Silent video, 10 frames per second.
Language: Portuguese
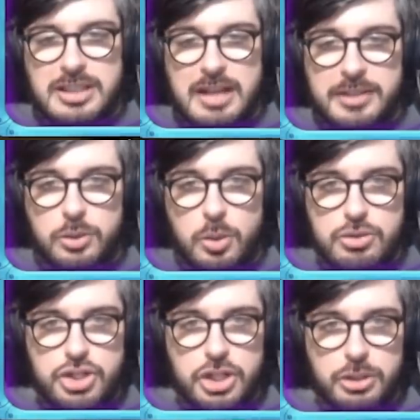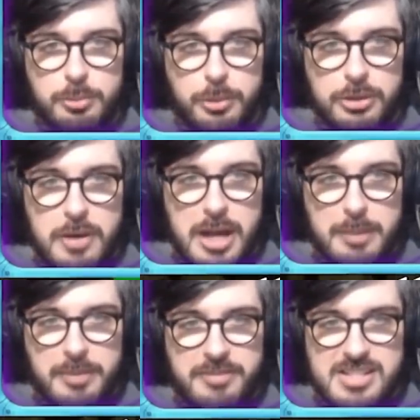tava escondido, pô. Não era
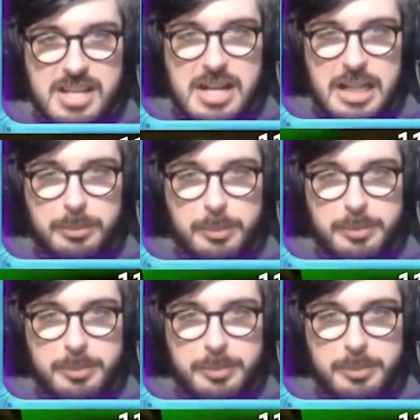pra fazer nada pra